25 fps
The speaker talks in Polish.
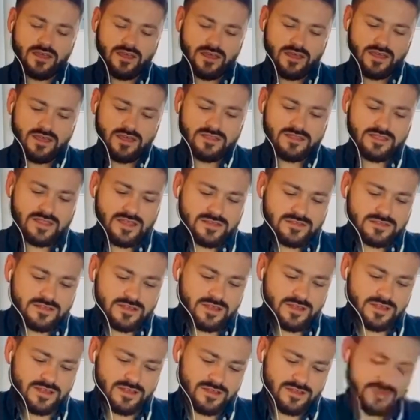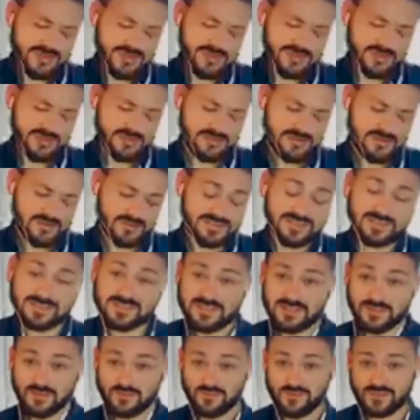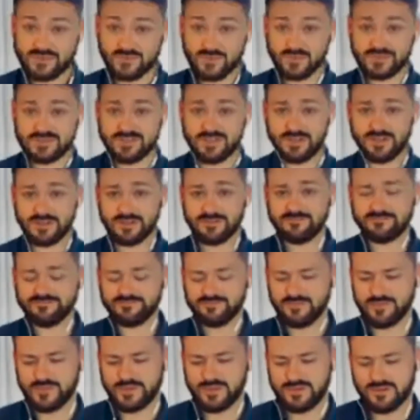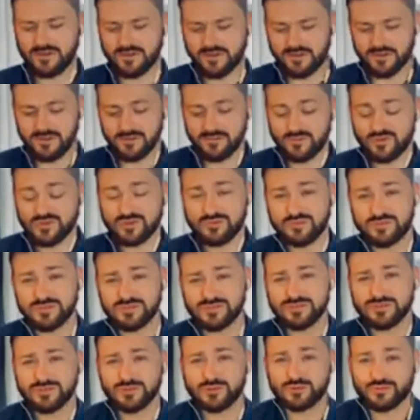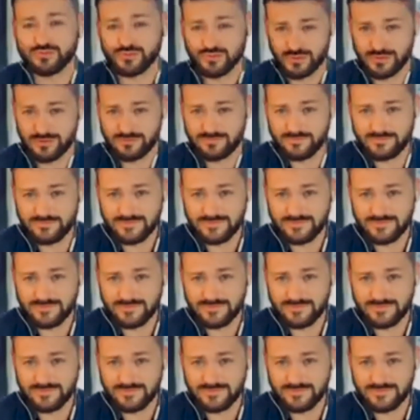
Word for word: I ten rodzaj znaków rozpoznania, E, może być różny.